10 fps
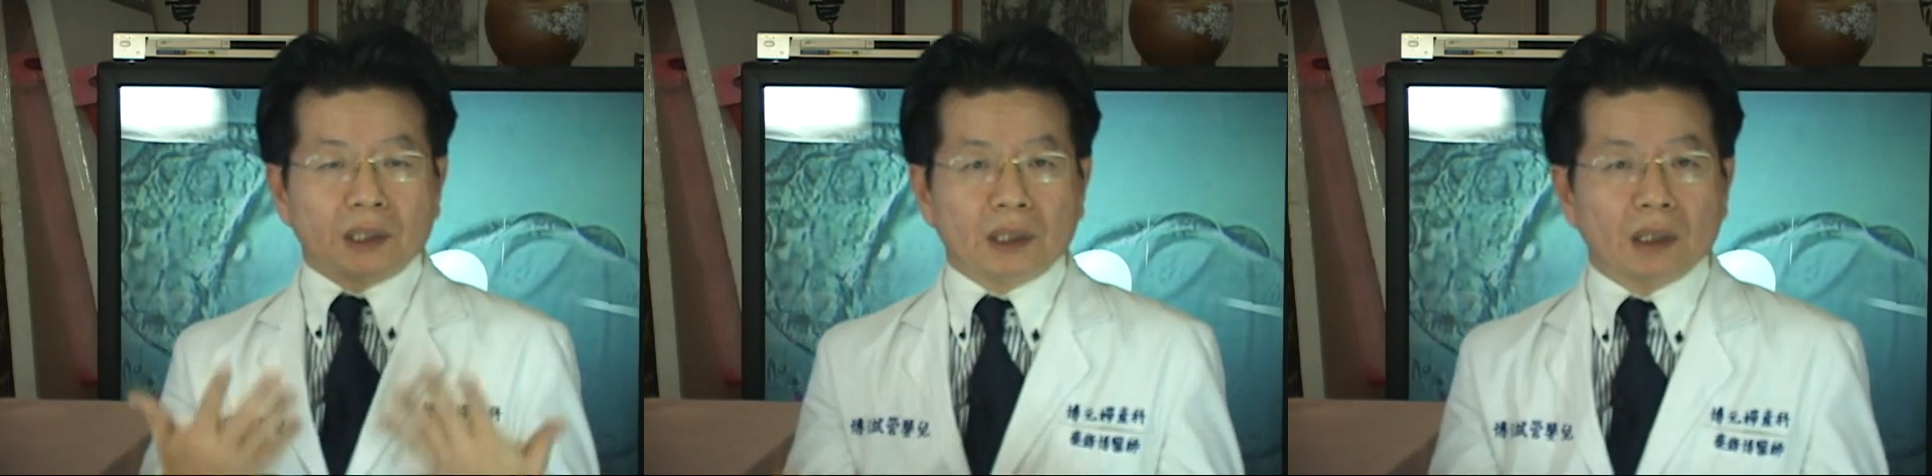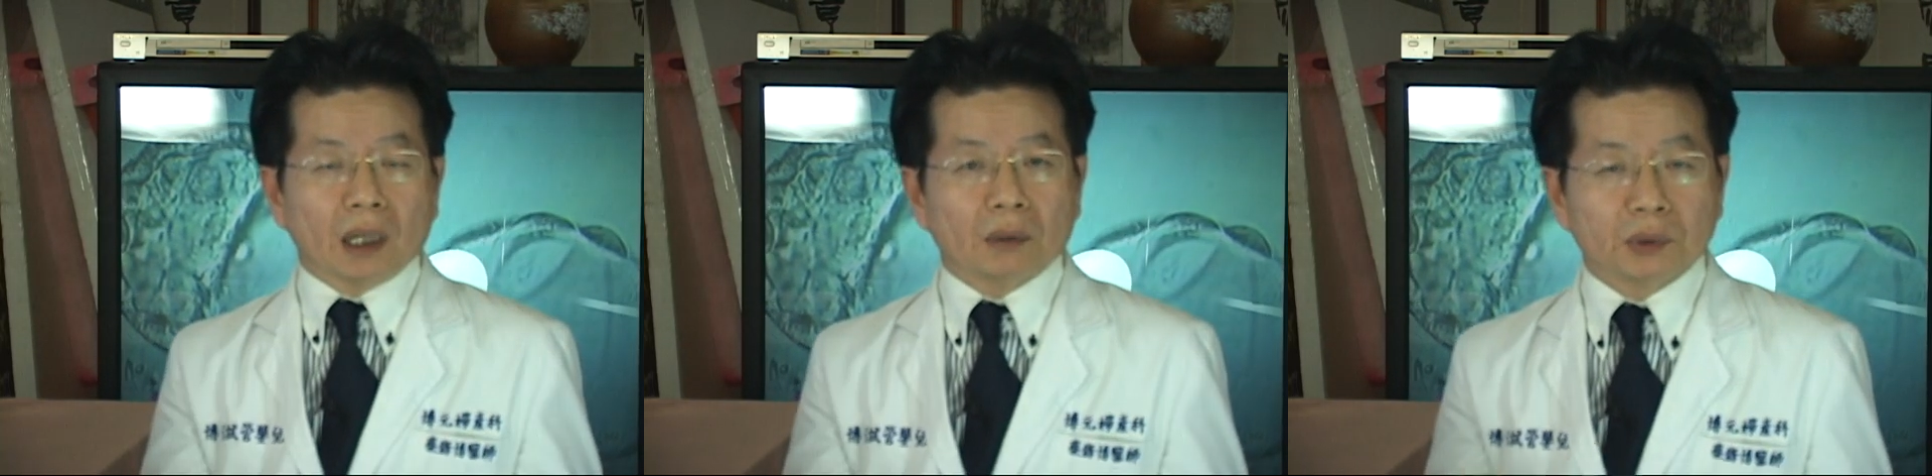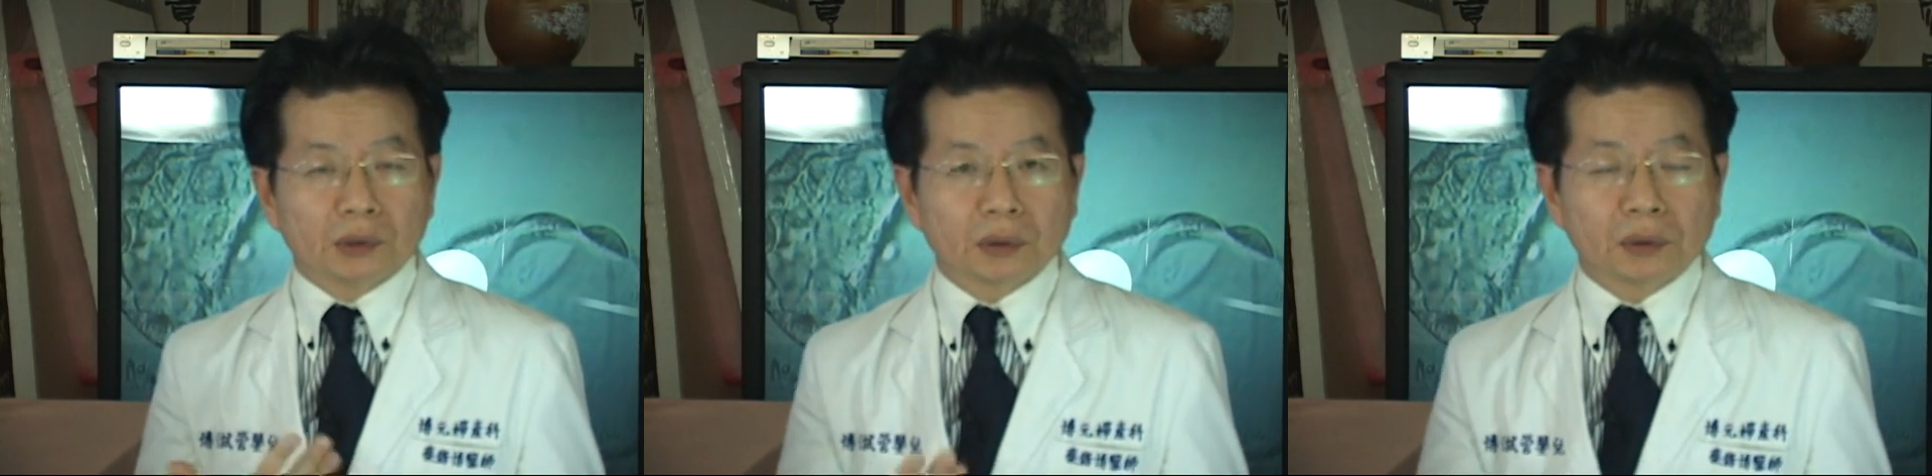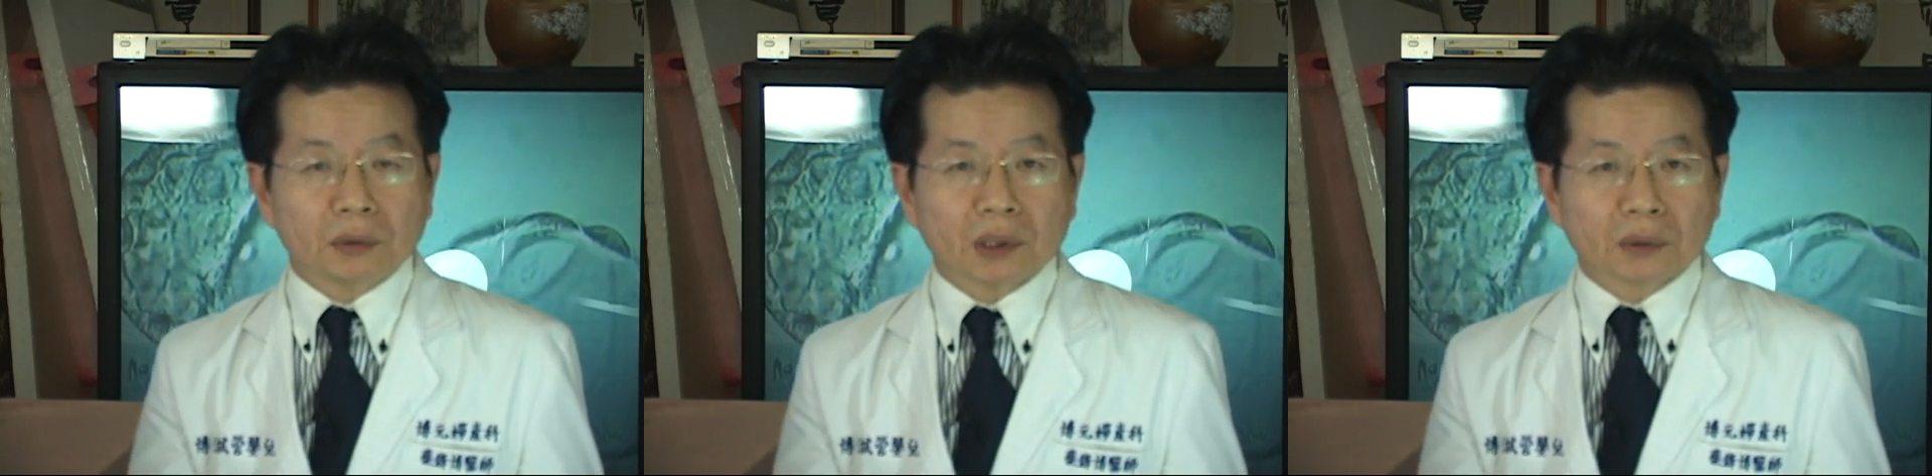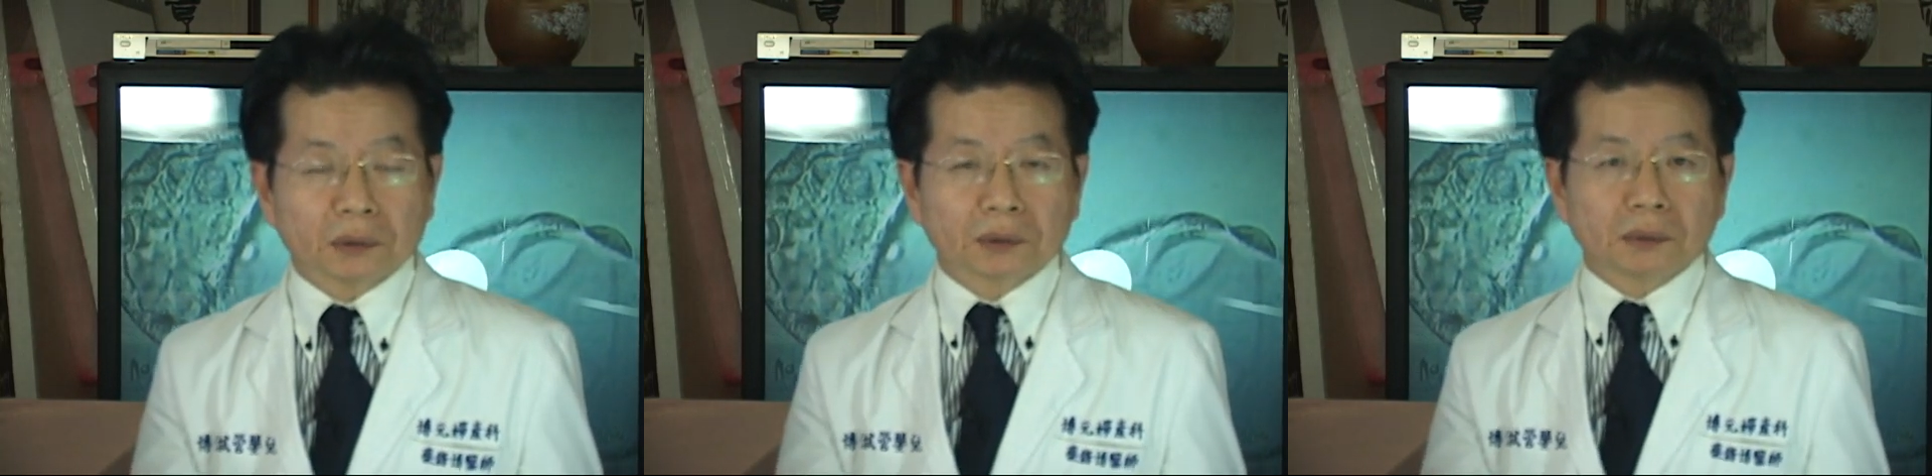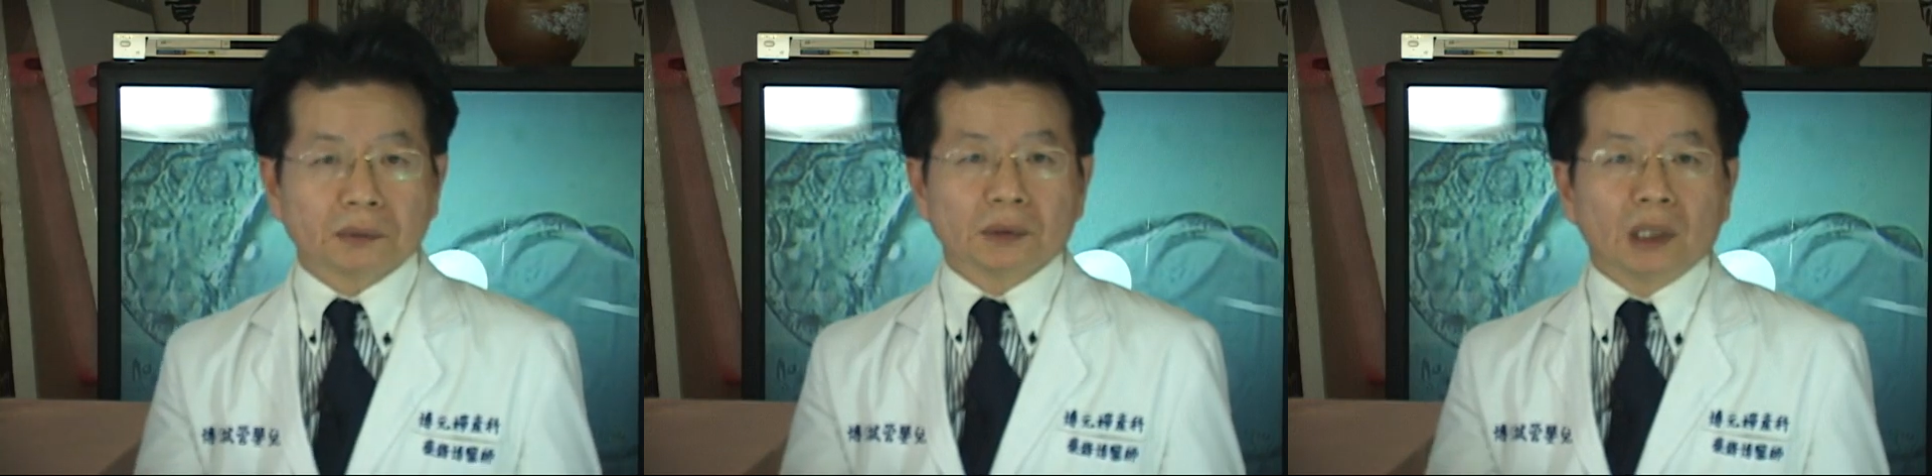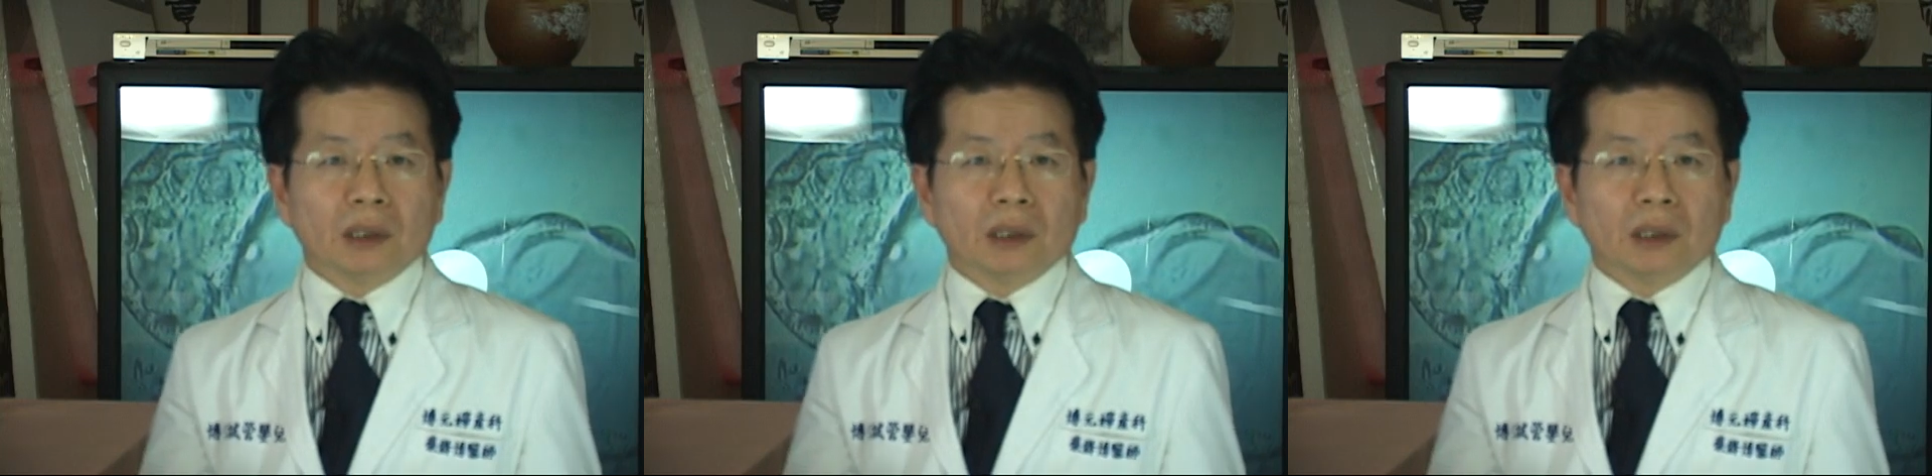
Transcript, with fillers: 医疗，比如说取卵手术，